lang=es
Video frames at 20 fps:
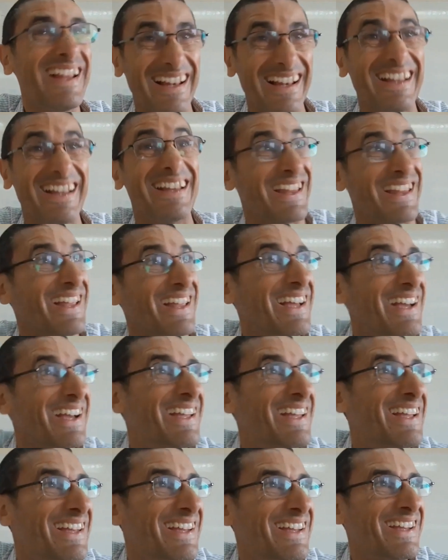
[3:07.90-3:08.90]
Y verdad,
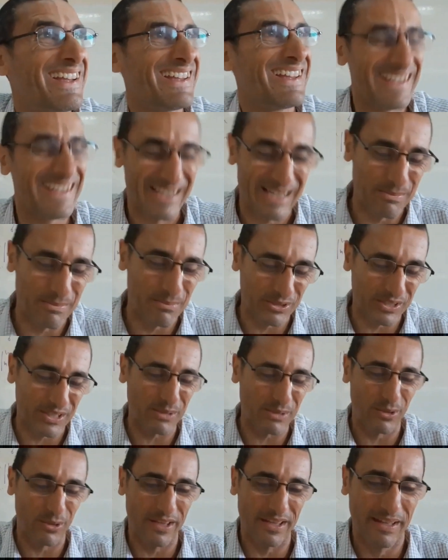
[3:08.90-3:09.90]
el
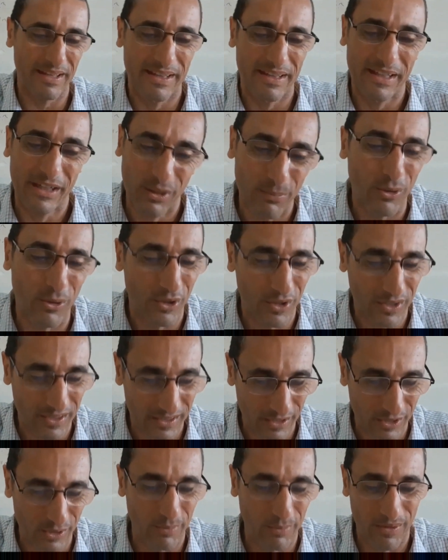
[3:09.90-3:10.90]
motivo de,
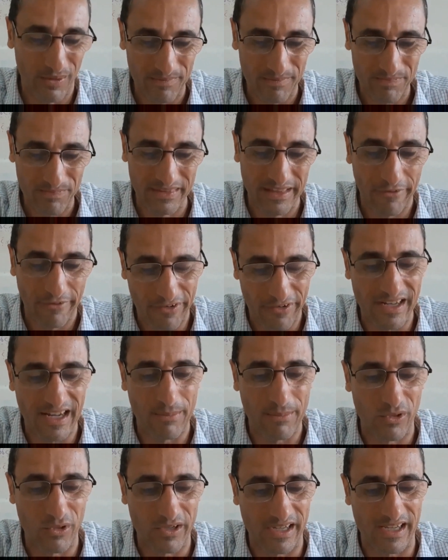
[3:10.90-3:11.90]
cómo, define a la
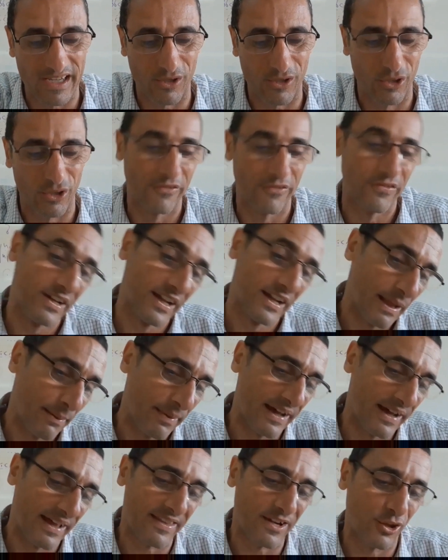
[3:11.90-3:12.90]
mujer, o define a la
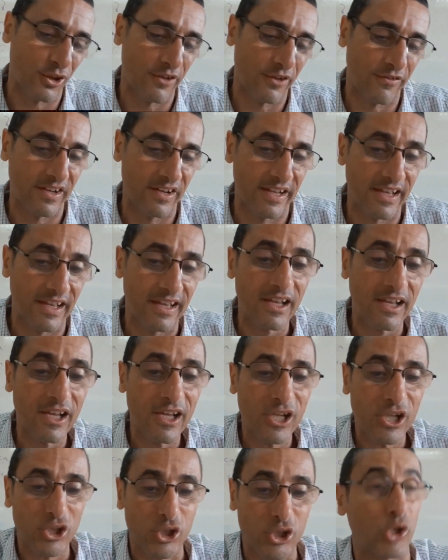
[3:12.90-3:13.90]
madre, o define
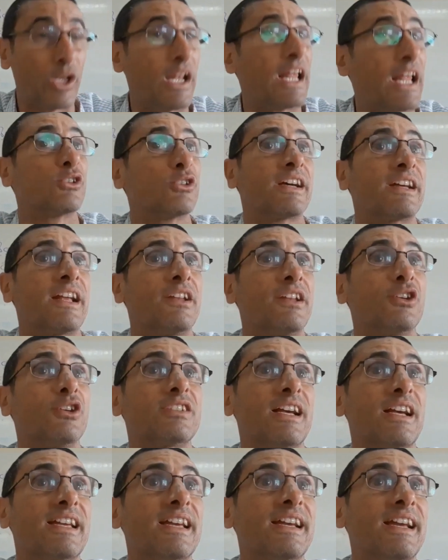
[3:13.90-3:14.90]
todas las cosas
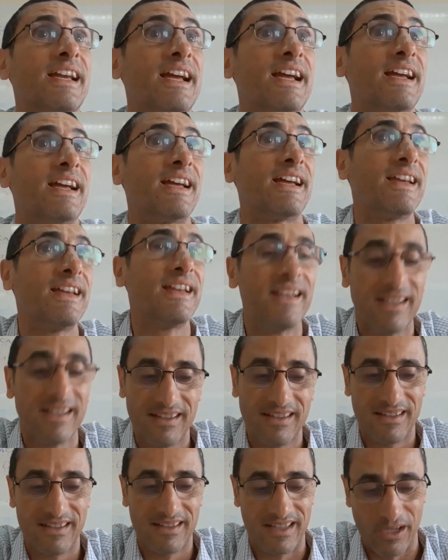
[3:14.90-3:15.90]
grandiosas que,
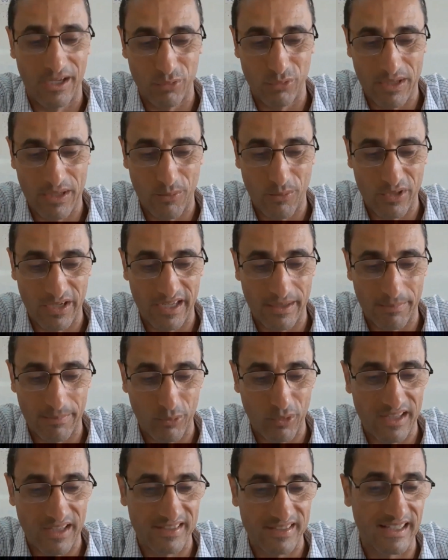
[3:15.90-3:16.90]
que una mujer
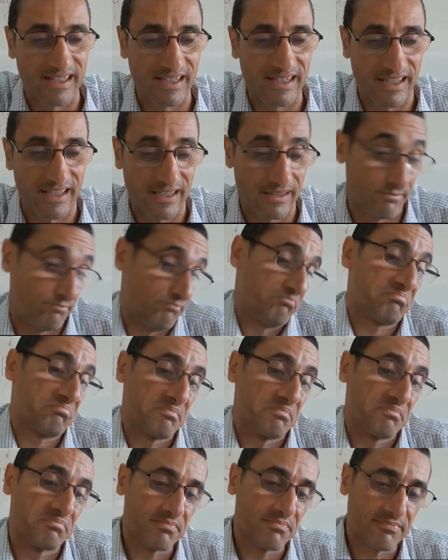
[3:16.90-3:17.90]
puede hacer, que
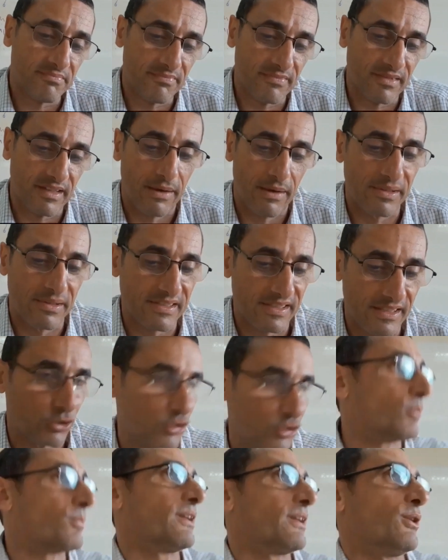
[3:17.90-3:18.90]
a veces los
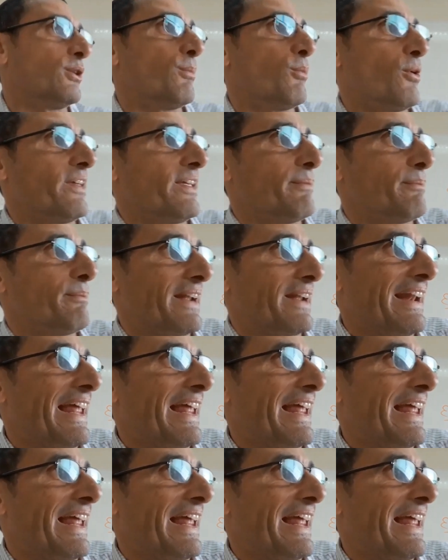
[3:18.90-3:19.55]
hombres no pueden para